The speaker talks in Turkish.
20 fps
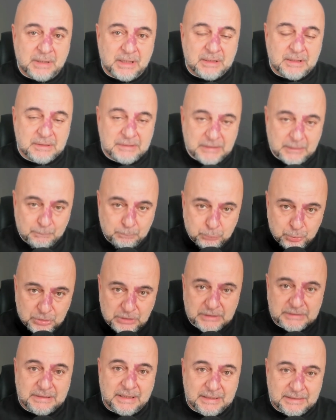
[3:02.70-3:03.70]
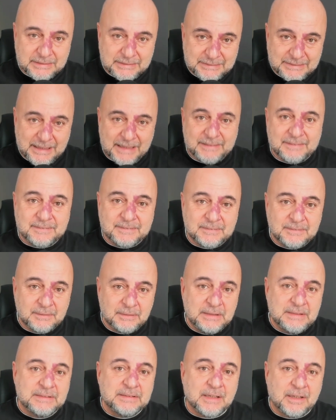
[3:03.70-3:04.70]
hakkında bu kadar net
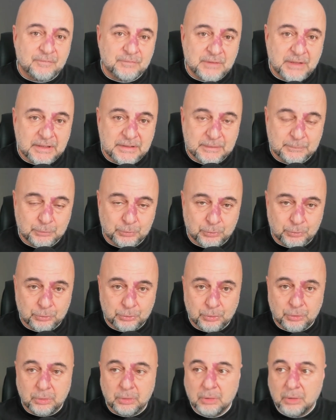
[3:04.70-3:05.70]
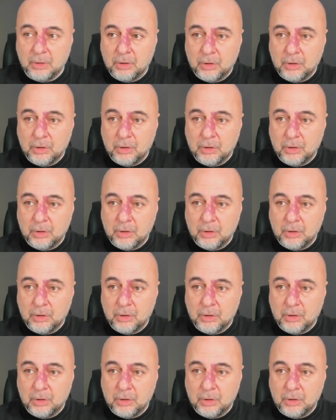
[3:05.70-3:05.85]
itiraflarda bulunuyor.